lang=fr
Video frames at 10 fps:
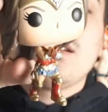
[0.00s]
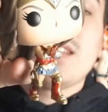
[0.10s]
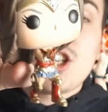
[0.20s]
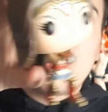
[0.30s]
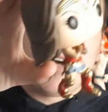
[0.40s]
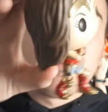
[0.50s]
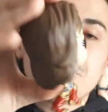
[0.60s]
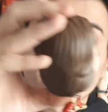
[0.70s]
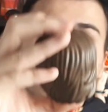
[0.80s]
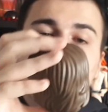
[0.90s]
très cher.
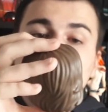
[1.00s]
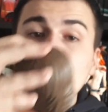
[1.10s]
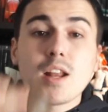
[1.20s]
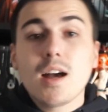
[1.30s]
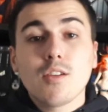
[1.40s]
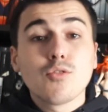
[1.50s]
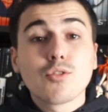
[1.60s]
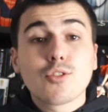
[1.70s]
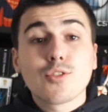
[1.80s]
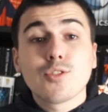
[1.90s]
Mais voilà,
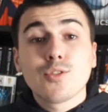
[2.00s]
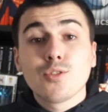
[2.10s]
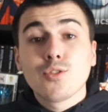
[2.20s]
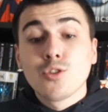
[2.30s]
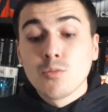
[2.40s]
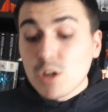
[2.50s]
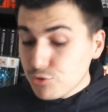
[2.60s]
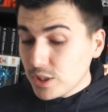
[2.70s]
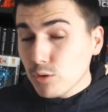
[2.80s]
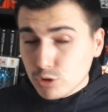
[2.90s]
donc euh, moi je
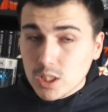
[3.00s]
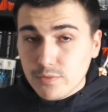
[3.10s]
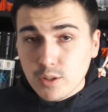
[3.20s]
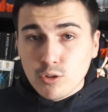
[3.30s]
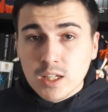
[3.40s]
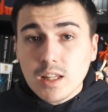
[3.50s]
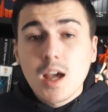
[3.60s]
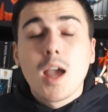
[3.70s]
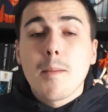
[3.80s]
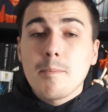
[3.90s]
suis très content de la figurine,
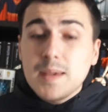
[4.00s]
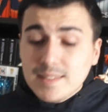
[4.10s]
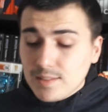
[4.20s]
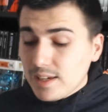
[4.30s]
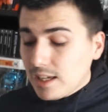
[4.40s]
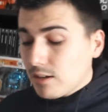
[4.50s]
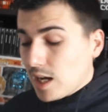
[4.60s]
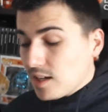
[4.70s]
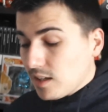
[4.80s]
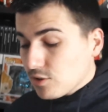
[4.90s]
mais c'est vrai que
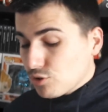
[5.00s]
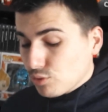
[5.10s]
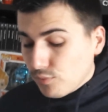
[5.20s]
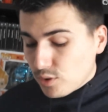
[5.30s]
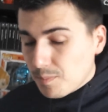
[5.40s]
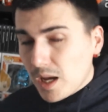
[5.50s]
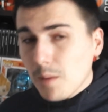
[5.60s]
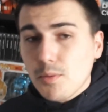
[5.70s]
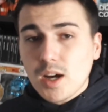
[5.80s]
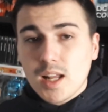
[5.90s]
je trouve que par
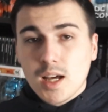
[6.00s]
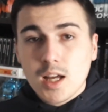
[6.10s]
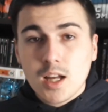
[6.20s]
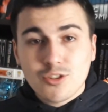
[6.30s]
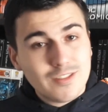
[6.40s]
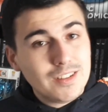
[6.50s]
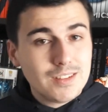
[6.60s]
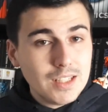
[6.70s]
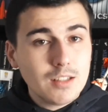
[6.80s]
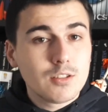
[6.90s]
rapport à la Justice
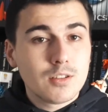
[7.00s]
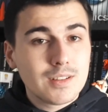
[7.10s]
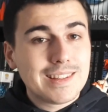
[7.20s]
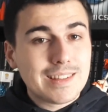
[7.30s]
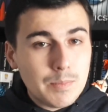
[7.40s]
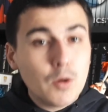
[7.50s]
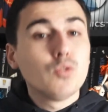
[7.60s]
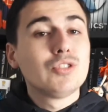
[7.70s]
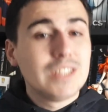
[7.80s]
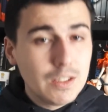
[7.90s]
League, c'est pas
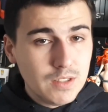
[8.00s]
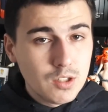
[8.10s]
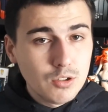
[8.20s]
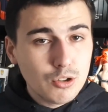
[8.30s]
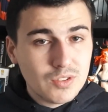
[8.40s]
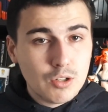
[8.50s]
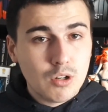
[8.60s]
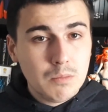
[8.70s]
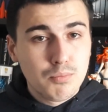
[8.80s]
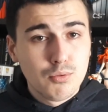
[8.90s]
aussi évident que ça
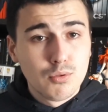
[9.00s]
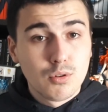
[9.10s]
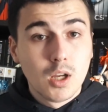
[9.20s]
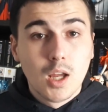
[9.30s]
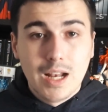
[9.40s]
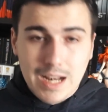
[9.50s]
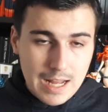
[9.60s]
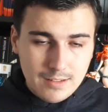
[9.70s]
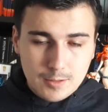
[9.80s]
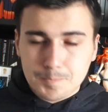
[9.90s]
aurait pu
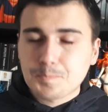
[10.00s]
l'être.